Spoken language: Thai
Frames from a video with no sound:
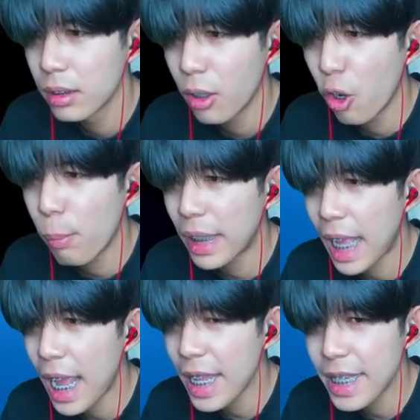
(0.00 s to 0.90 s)
โอ้ไป
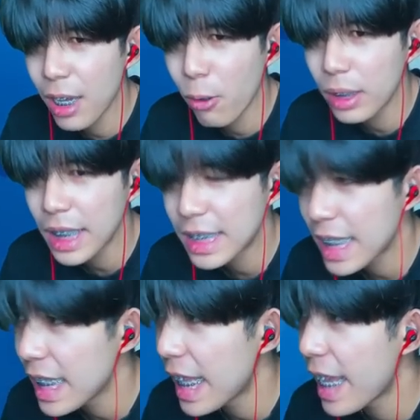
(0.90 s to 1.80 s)
ละไอ้เฮียโคตรอี
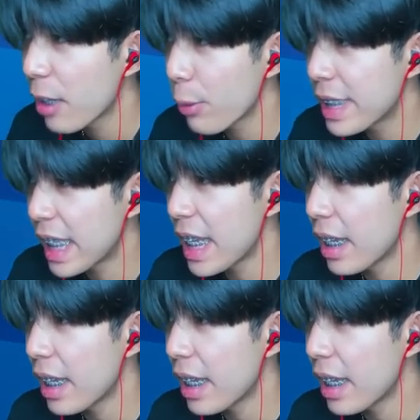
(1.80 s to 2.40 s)
ซี่เลย อีซี่